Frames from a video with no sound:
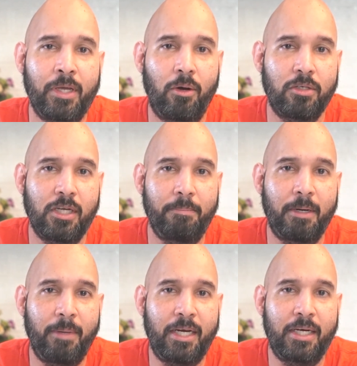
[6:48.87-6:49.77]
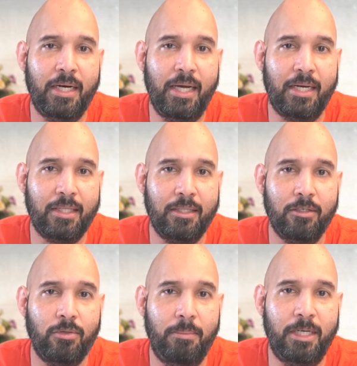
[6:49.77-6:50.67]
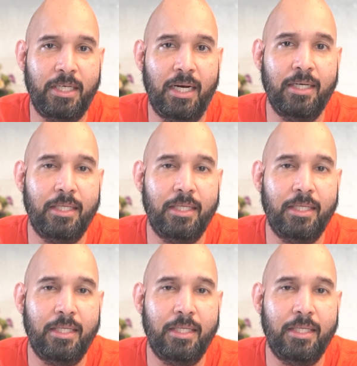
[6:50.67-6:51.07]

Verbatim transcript: konsep permainan dari Arteta sudah berjalan